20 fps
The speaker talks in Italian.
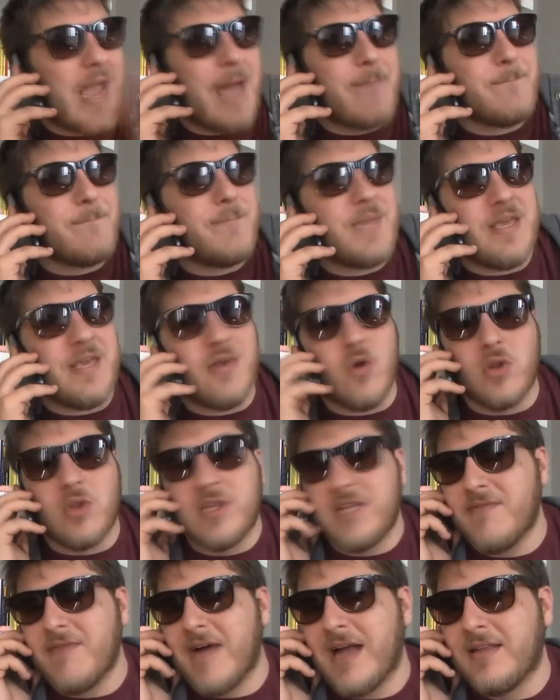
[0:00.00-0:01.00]
campi
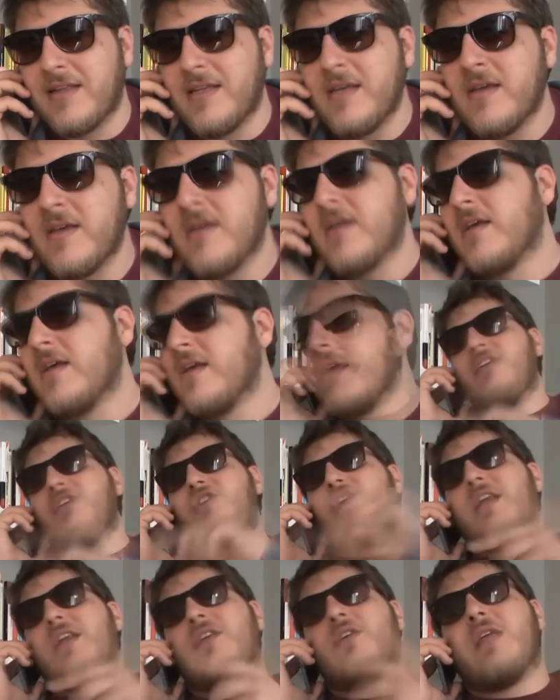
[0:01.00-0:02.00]
coltivati. E il
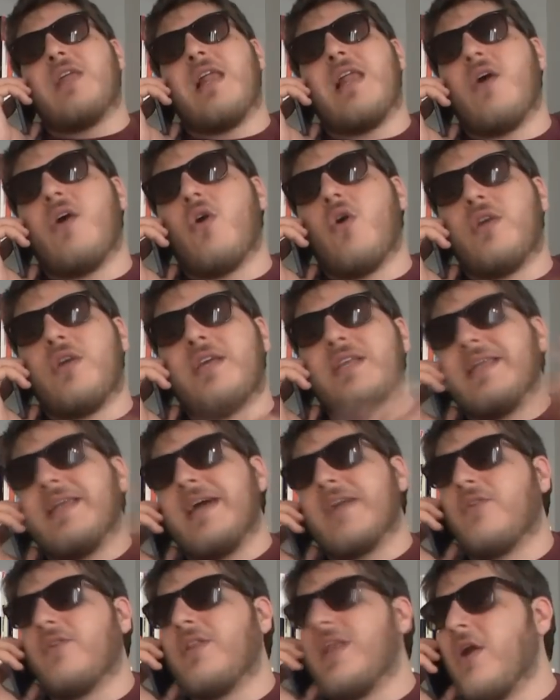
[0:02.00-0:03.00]
cerchio della O,
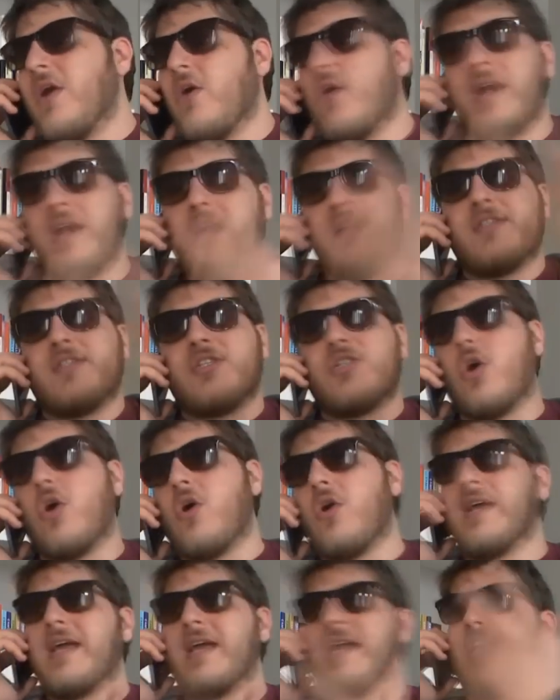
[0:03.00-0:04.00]
l'interno della O era il
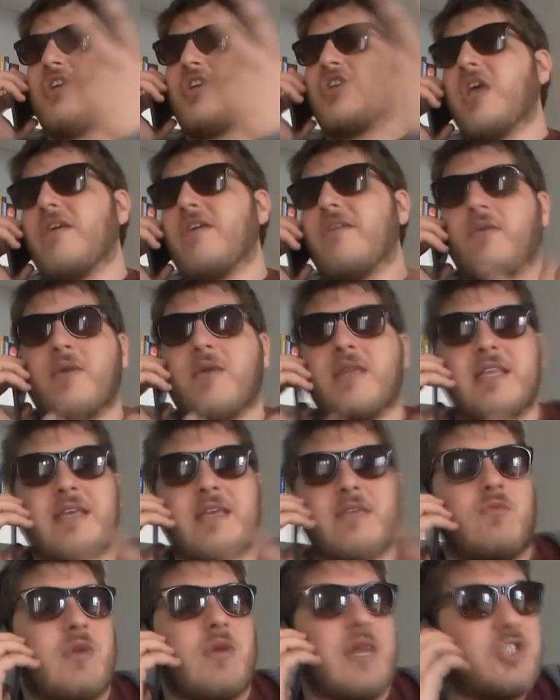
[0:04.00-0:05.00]
sole che nasceva,
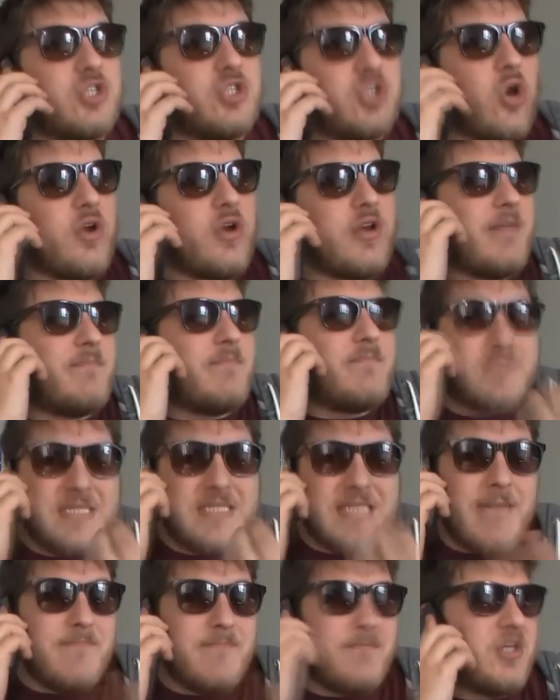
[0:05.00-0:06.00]
quindi una storia
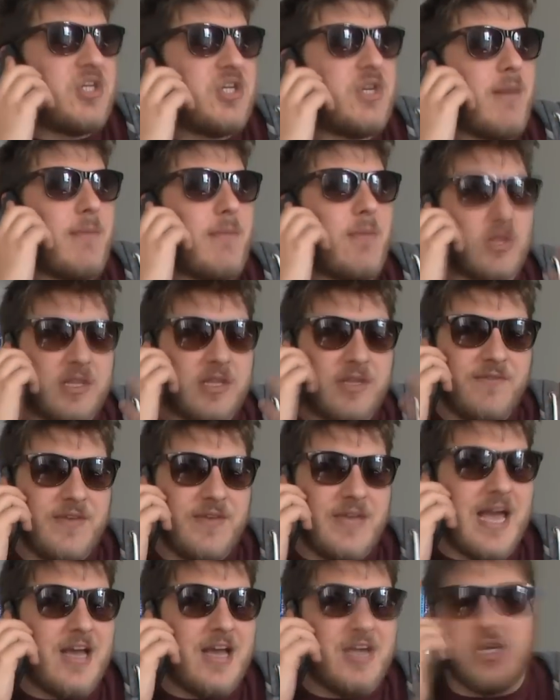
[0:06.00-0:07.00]
semplice ma molto
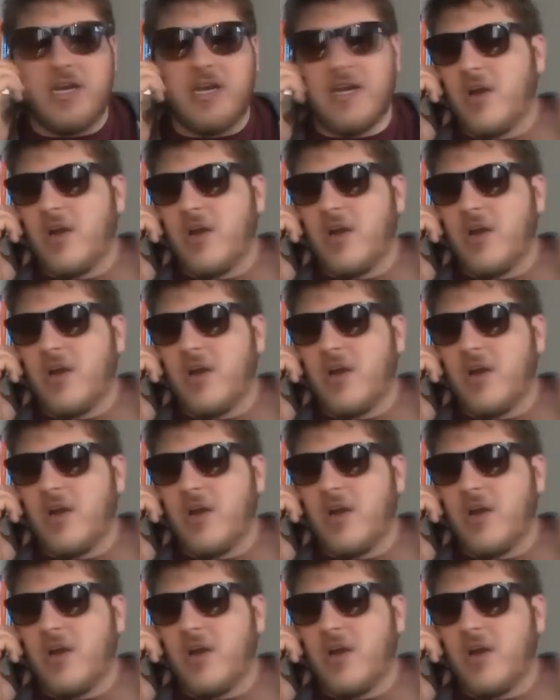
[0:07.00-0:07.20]
efficace